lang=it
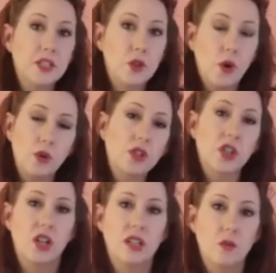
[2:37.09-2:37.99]
nella parte
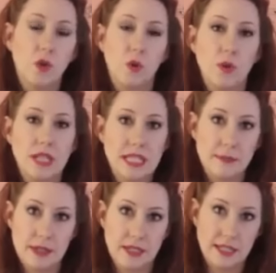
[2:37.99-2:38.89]
notturna della Terra,
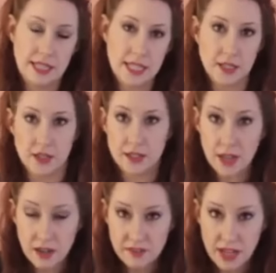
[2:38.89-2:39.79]
molto più freddo di
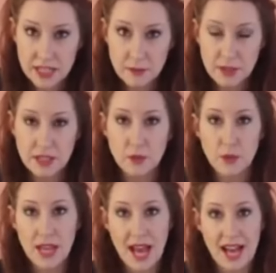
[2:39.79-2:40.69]
quello che possiamo sentire
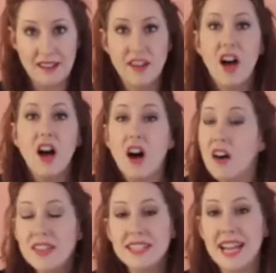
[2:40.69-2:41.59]
qui sulla superficie,
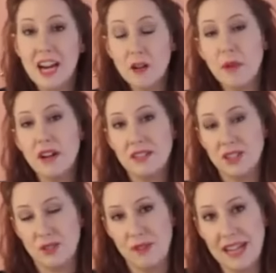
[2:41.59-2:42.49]
per il motivo che
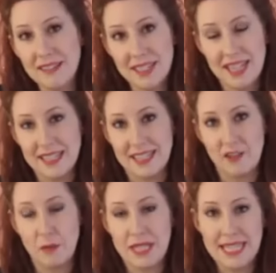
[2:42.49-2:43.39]
abbiamo tutte queste
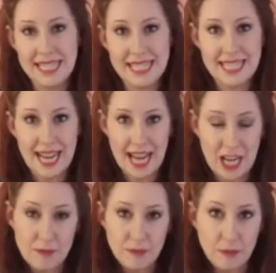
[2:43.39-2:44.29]
particelle d'aria
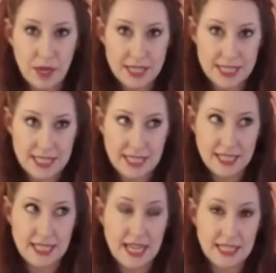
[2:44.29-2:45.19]
attorno a noi che si
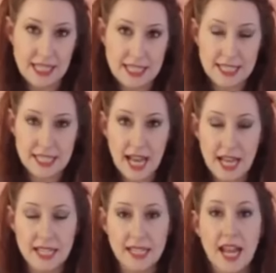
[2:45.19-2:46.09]
scaldano col
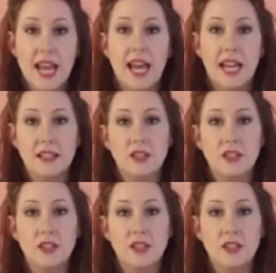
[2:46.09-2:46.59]
sole del giorno